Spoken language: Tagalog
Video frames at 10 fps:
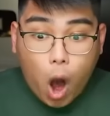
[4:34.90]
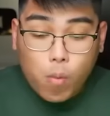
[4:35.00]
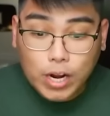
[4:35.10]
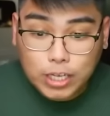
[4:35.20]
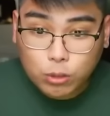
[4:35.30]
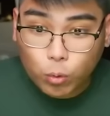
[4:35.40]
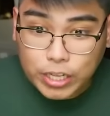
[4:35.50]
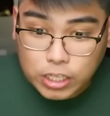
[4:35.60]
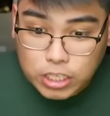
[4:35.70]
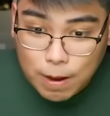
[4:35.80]
1 in
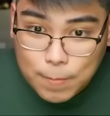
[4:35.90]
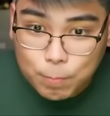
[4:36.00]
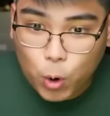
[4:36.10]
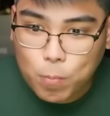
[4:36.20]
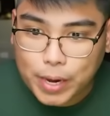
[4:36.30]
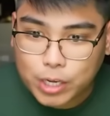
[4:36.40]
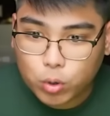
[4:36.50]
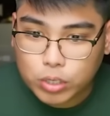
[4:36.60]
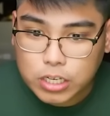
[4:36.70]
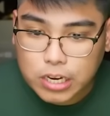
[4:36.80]
27! Oh my
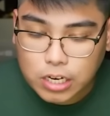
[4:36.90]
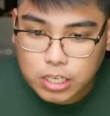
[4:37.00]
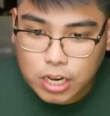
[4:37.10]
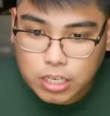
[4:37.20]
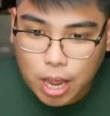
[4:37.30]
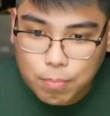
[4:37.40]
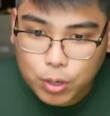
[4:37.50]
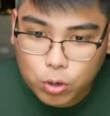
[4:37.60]
goodness, yan ang sinasabi